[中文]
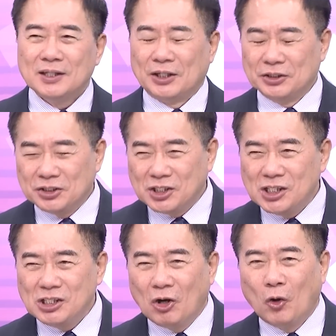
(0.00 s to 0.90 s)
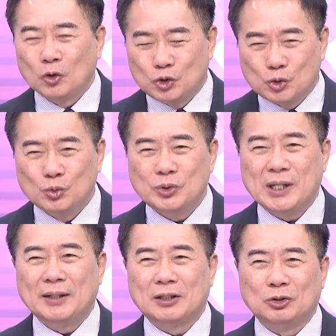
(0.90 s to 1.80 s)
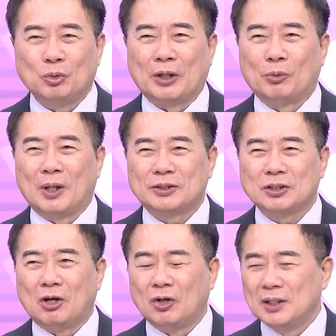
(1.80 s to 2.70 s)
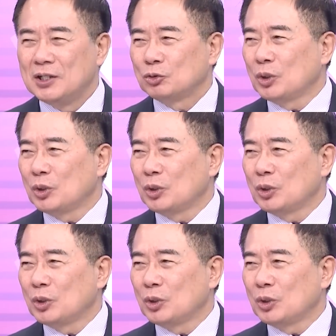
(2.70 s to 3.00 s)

可是气候逐渐的暖化之后，